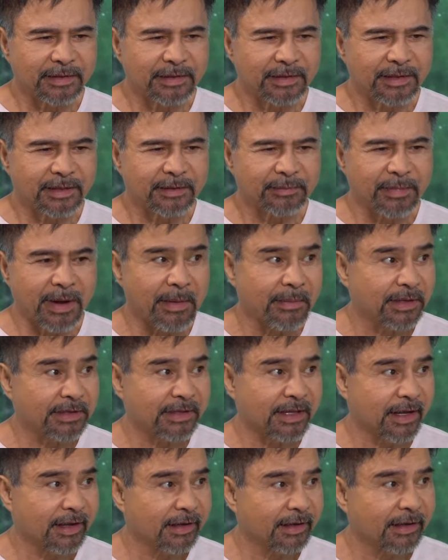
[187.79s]
uh,
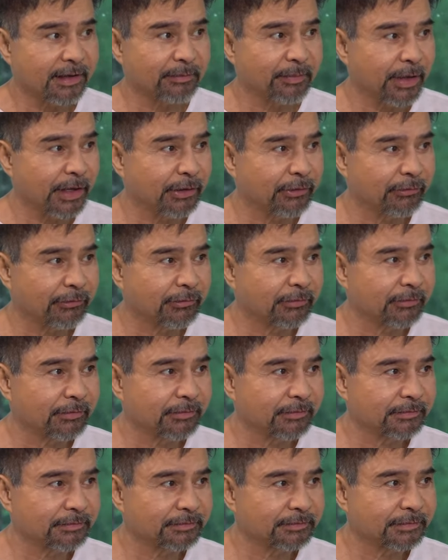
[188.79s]
pamantayan ng Panginoon.
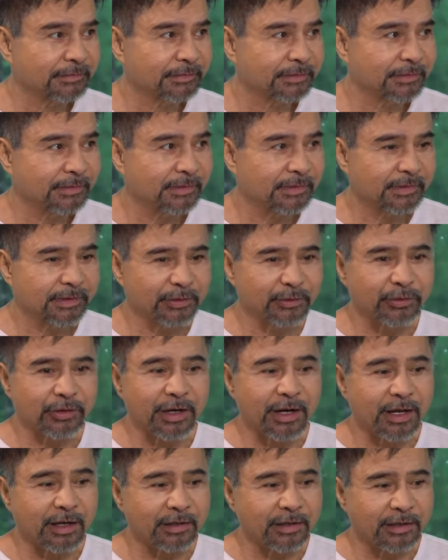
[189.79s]
Yun
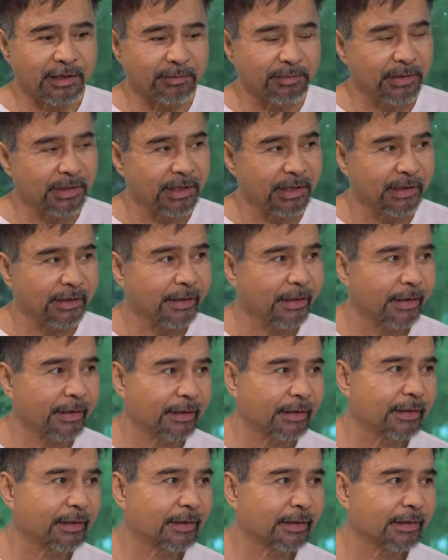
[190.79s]
na lang na napili ka
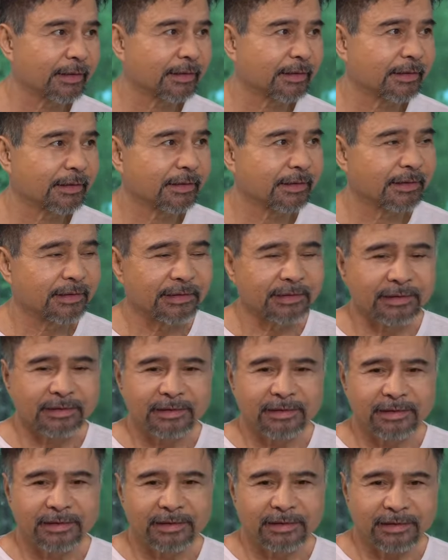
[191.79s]
na
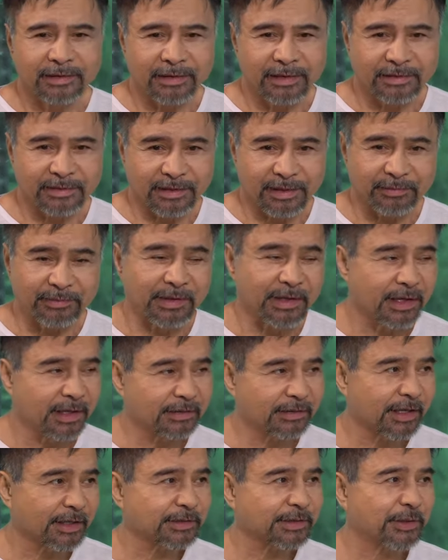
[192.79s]

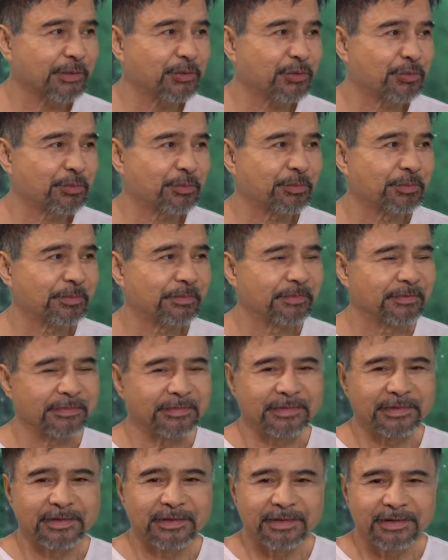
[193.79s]
kakabilang tayo sa group
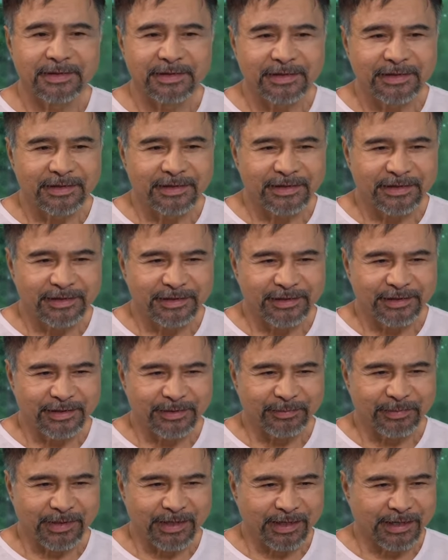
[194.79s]
na
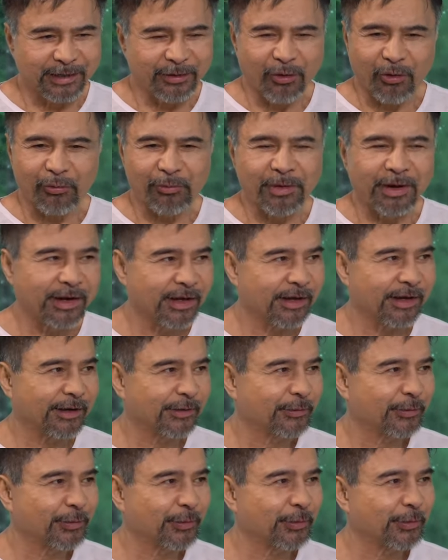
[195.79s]
pinagkalooban ng
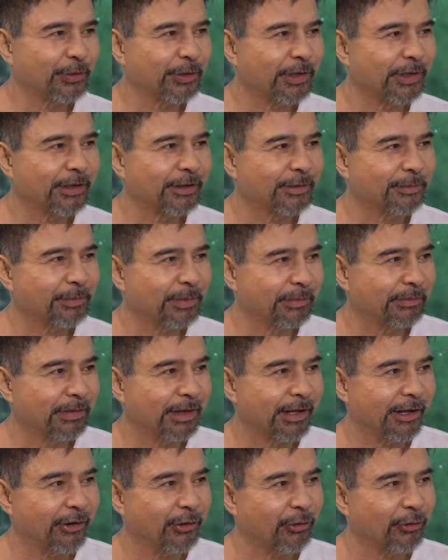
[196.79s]
ganitong uri ng
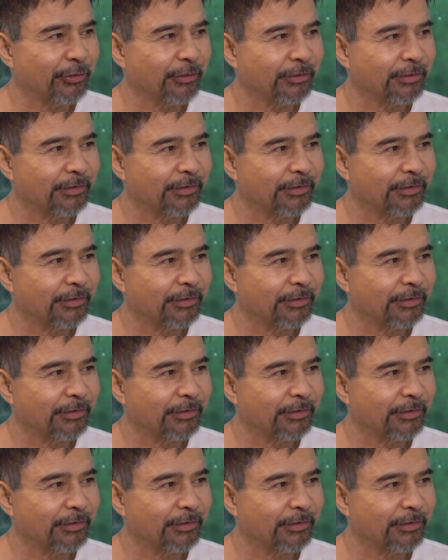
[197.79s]
pribilehyo.